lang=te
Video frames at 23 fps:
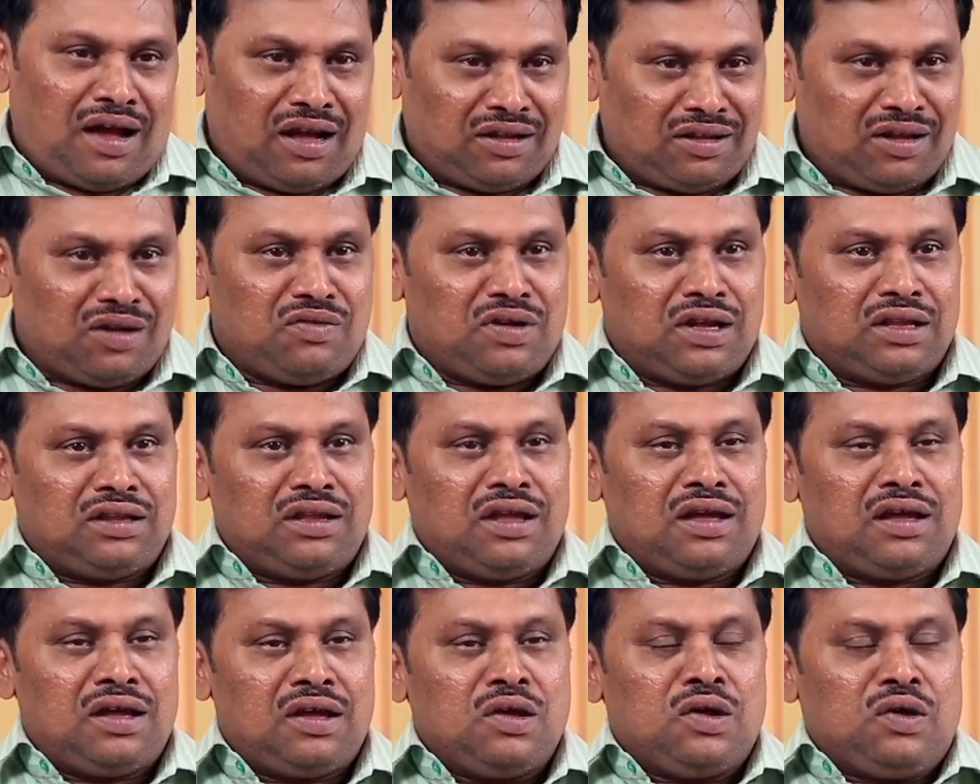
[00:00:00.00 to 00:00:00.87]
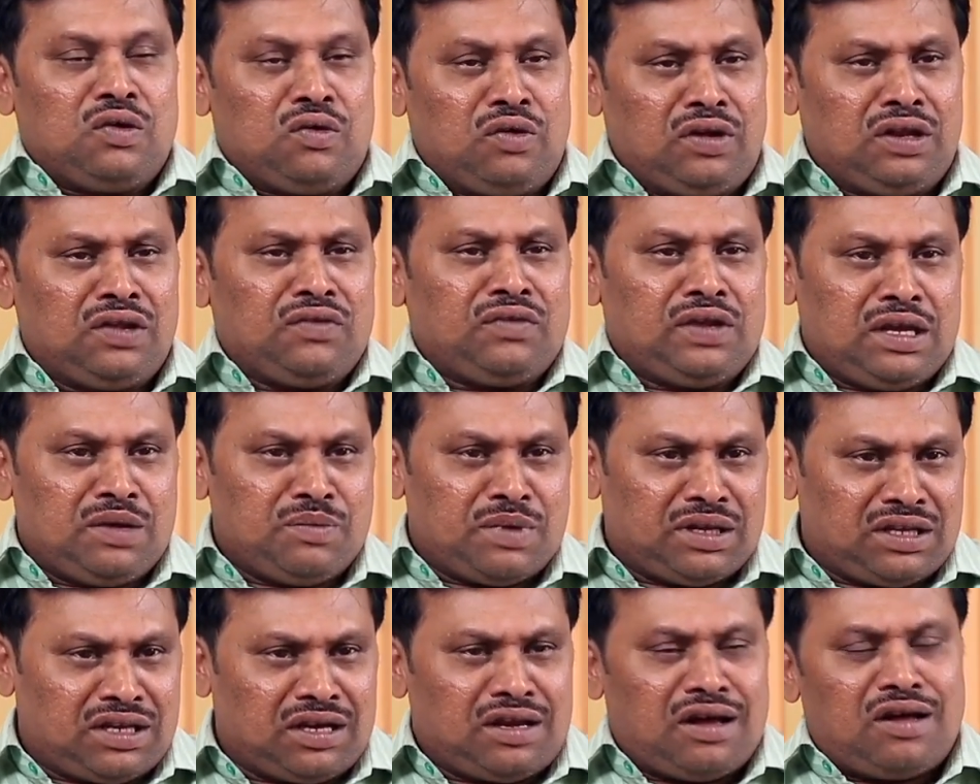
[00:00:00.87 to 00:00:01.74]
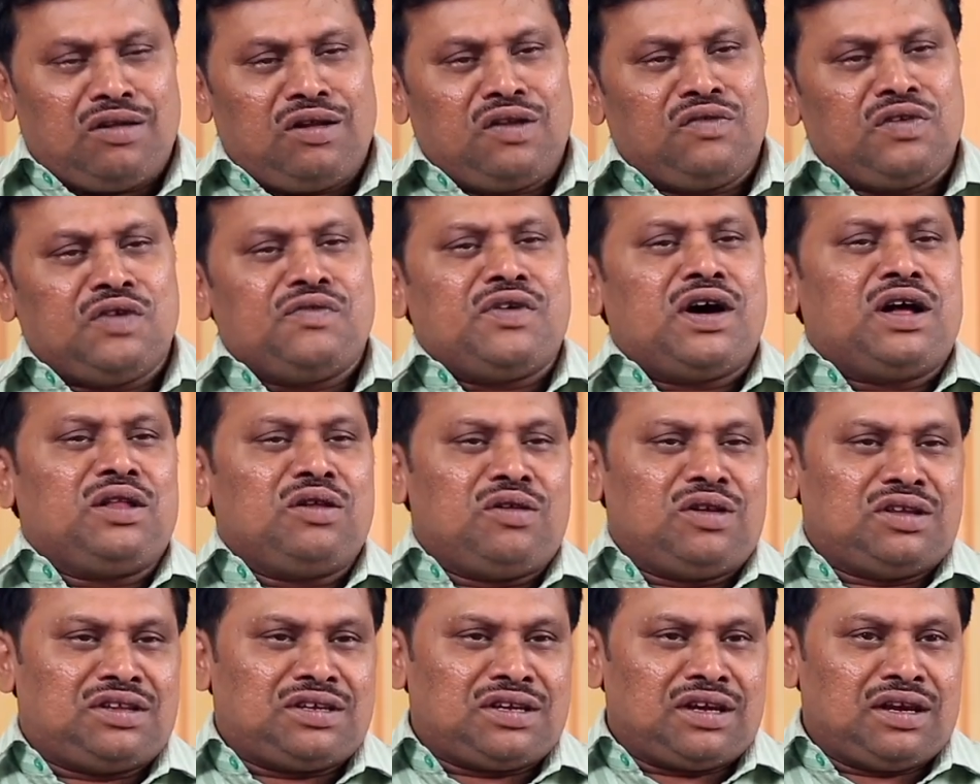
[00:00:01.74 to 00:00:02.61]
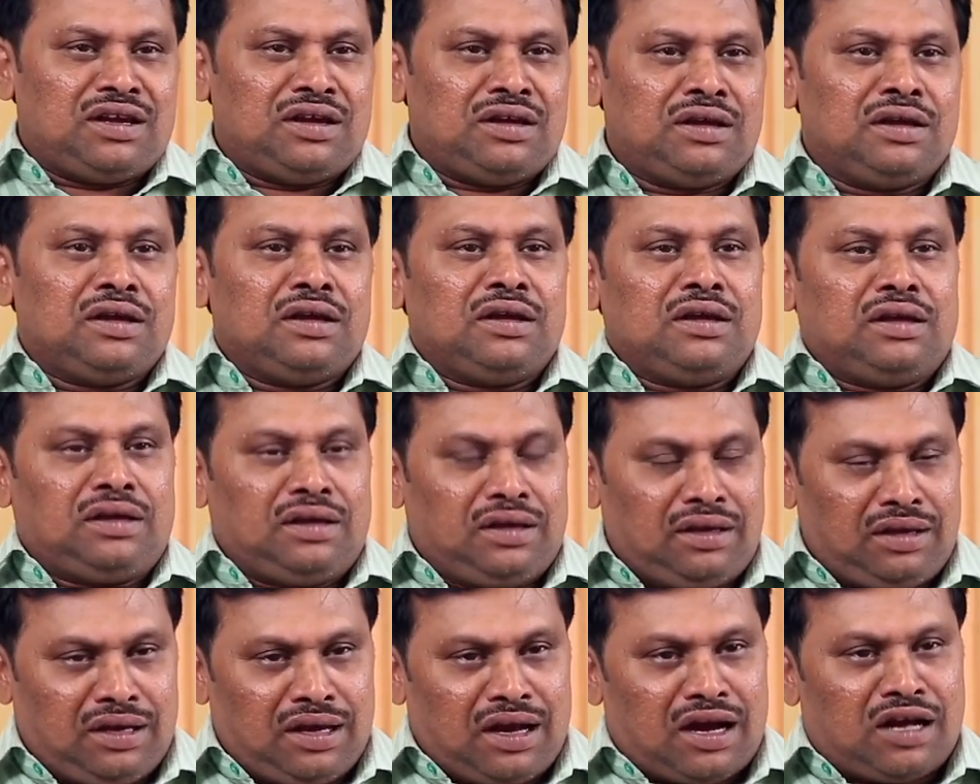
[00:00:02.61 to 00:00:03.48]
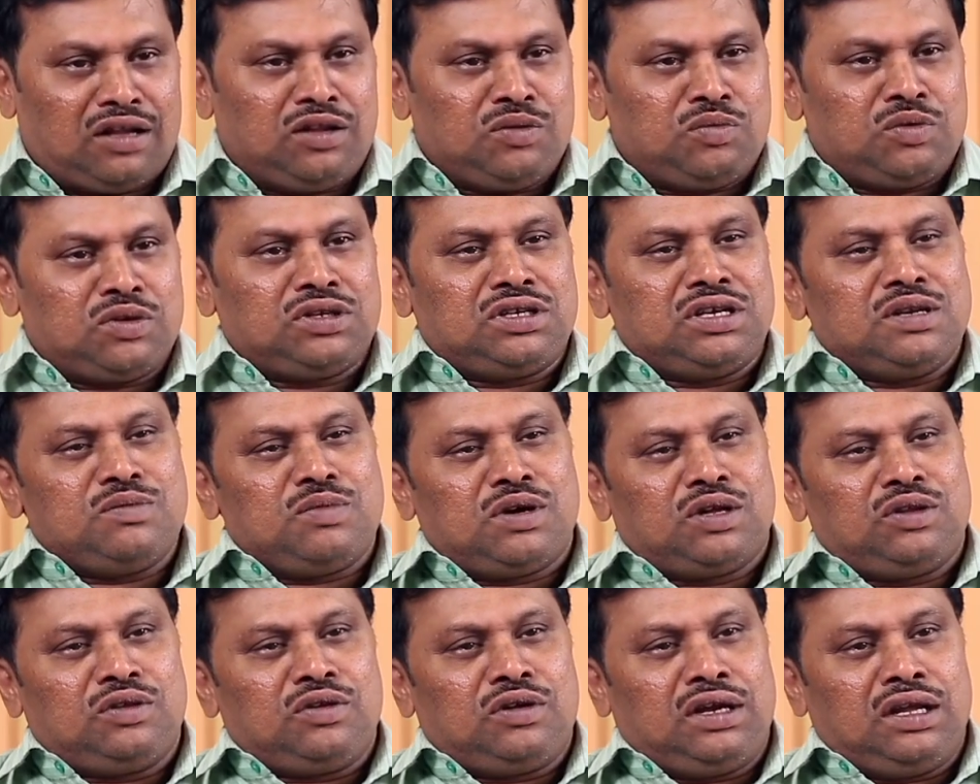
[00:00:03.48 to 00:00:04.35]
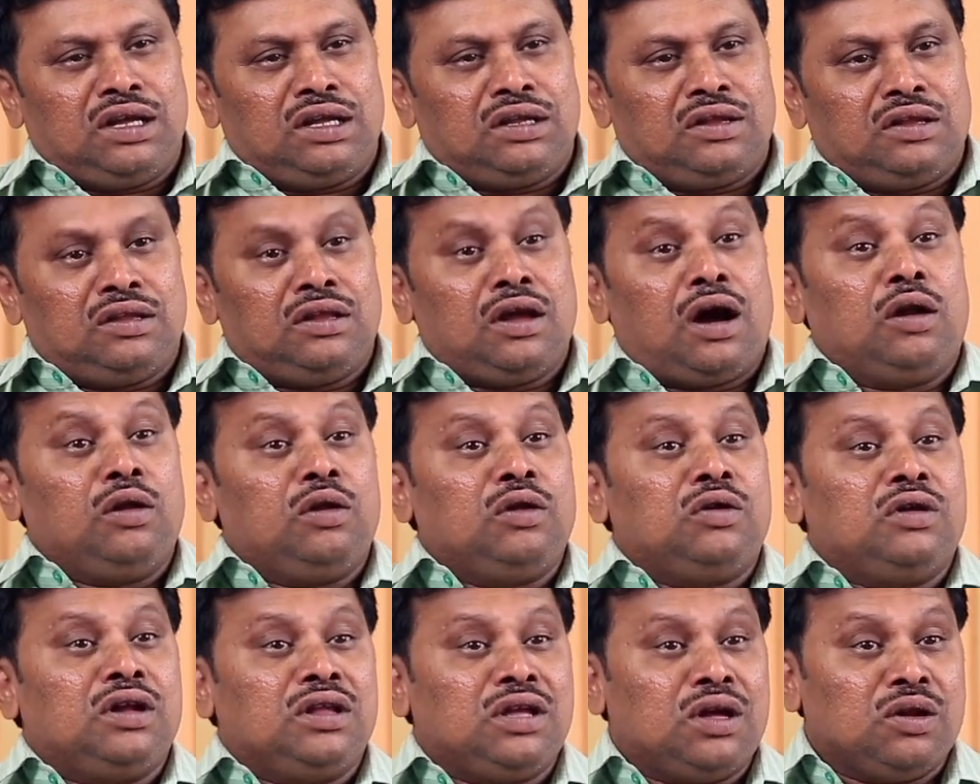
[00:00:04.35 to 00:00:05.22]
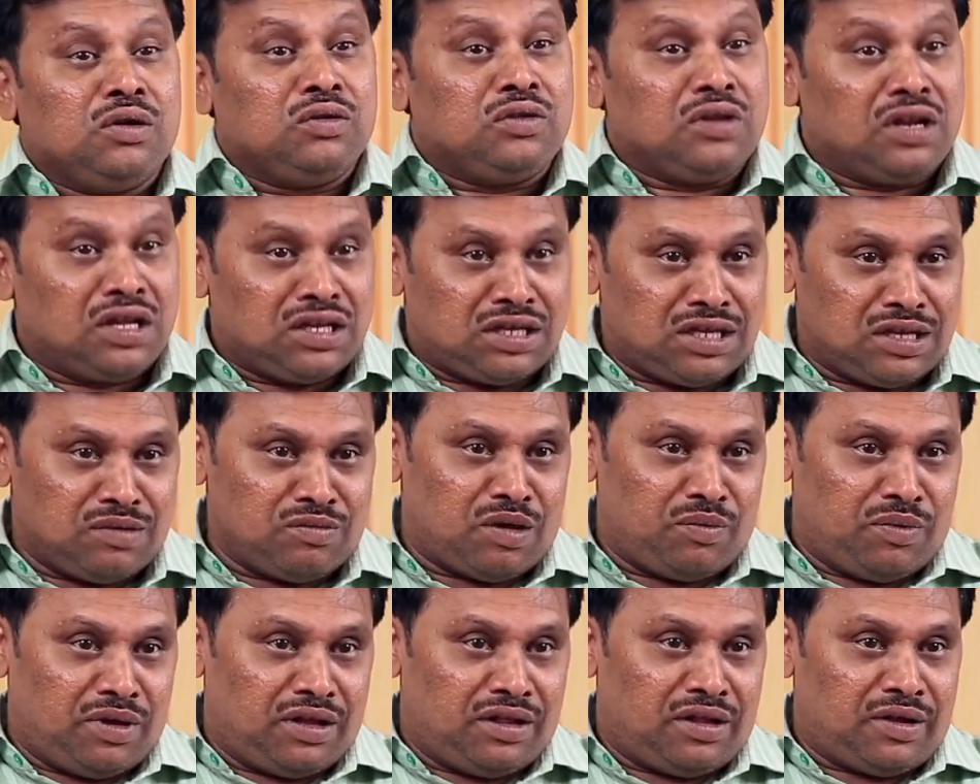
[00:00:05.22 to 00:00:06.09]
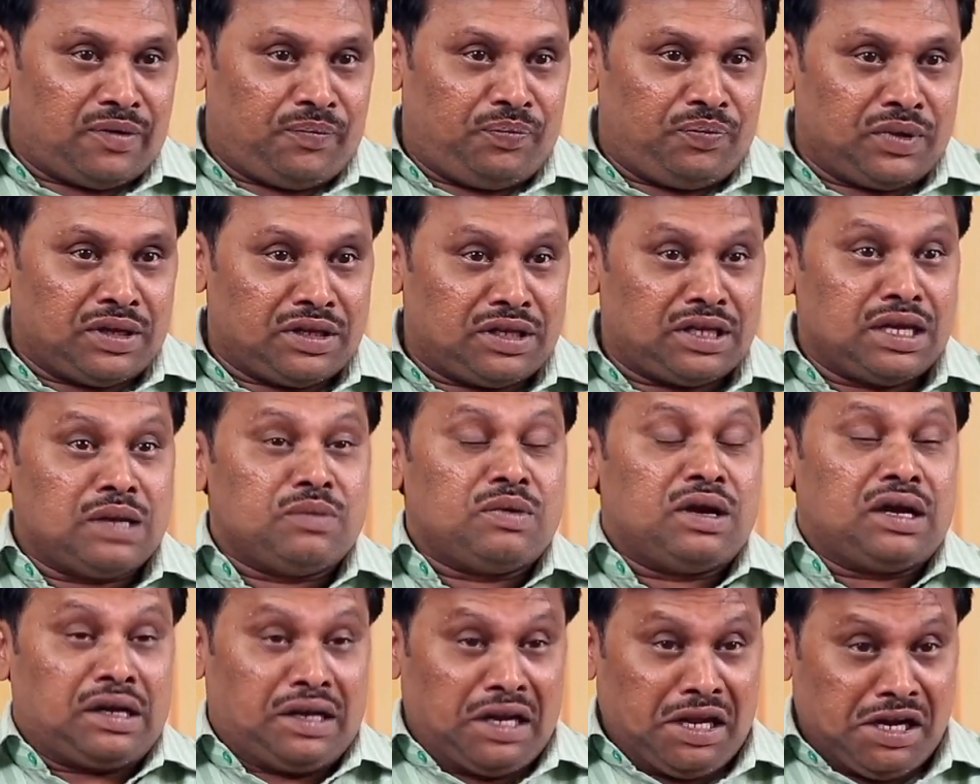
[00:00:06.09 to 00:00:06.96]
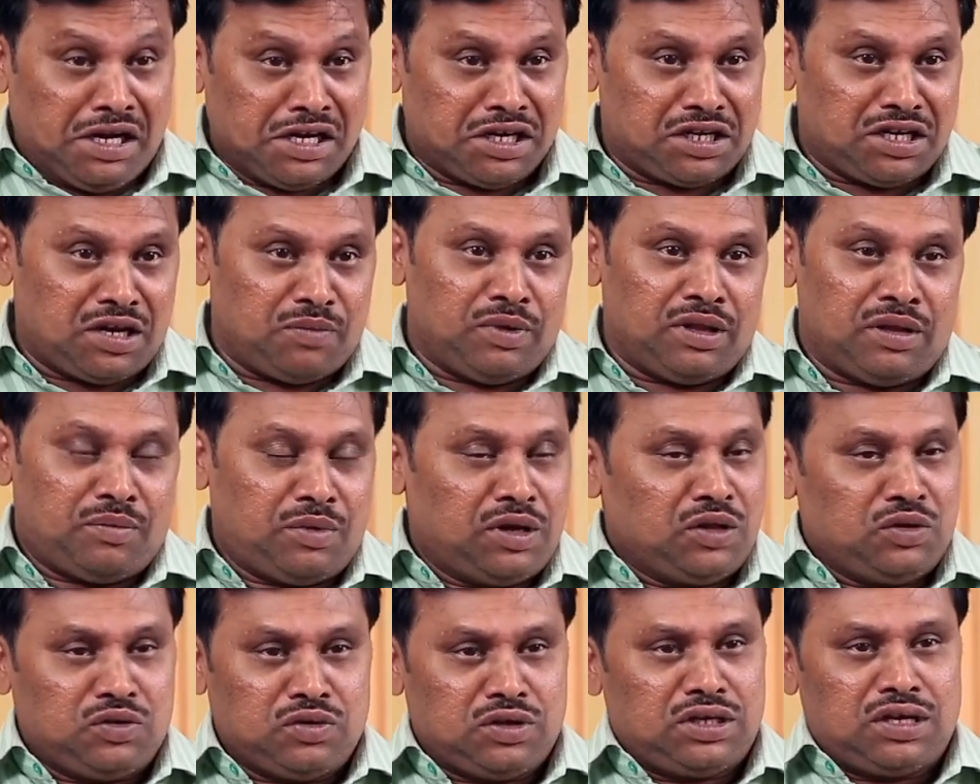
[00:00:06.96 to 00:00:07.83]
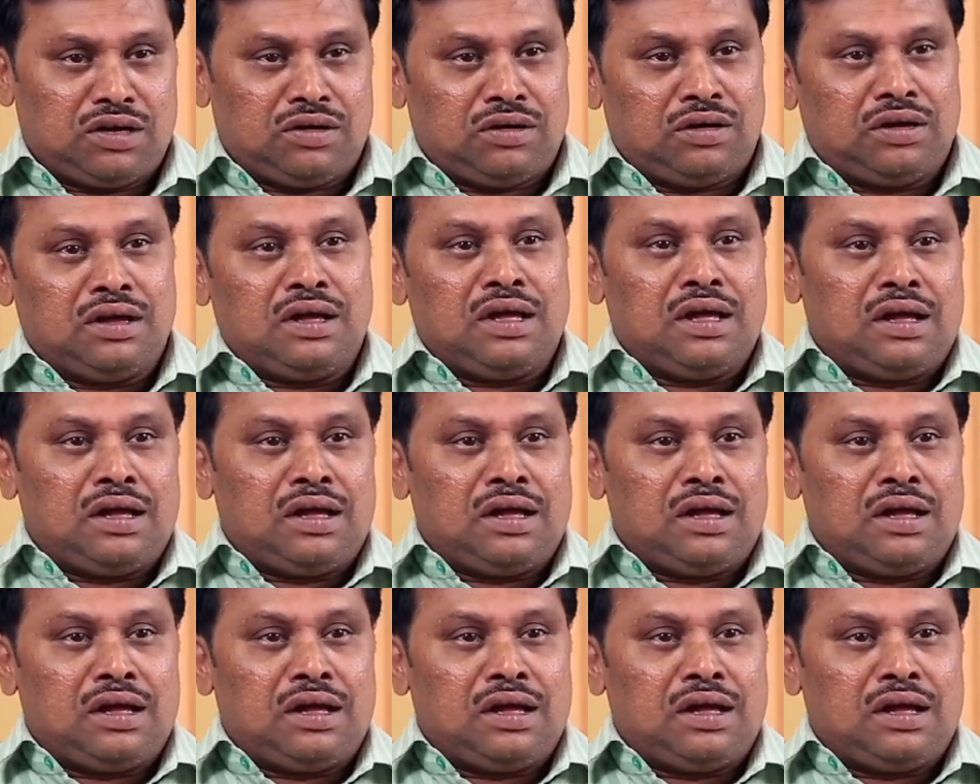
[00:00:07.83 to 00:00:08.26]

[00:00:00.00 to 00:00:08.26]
ఆ తర్వాత కొన్ని ఈ మధ్య కాలంలో వివాదాలు వచ్చాయి ఈ ఆదిపురి సినిమాతోటి దాడులు కూడా జరుగుతున్నాయి సినిమా మీద సినిమా టెక్నీషియన్ మీద మనం చూసాం